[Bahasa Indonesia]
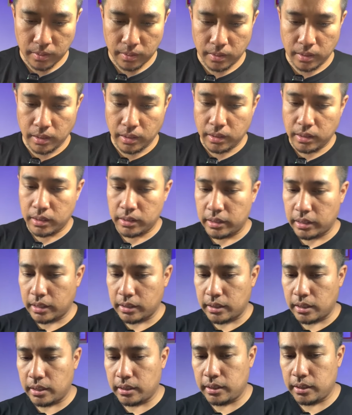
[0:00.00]
nanti kita cek aja
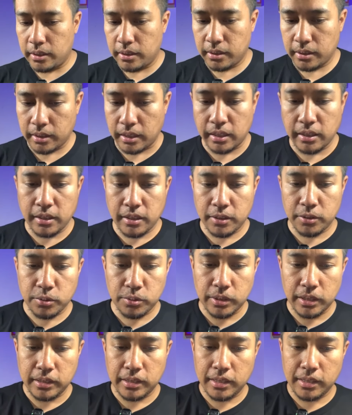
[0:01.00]
lagi nah ini, nih
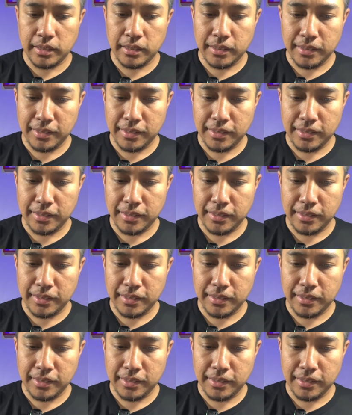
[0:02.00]
susahnya nih